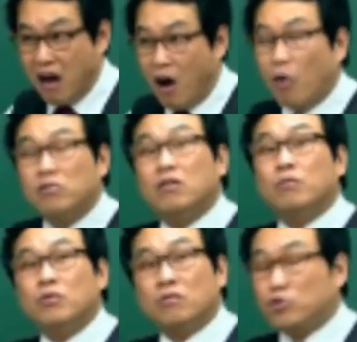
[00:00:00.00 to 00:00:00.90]
어 그거
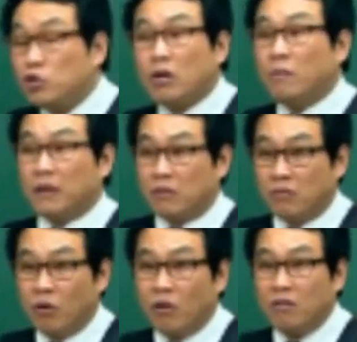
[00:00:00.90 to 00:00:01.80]
보니까 진짜 열받대
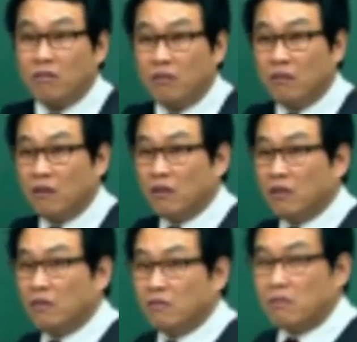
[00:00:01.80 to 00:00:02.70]
그거.
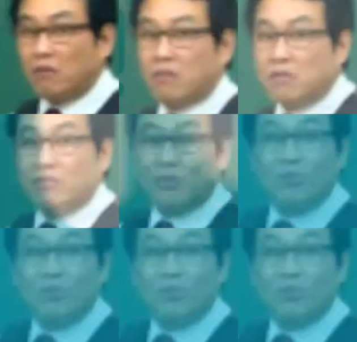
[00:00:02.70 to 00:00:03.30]
내가 대...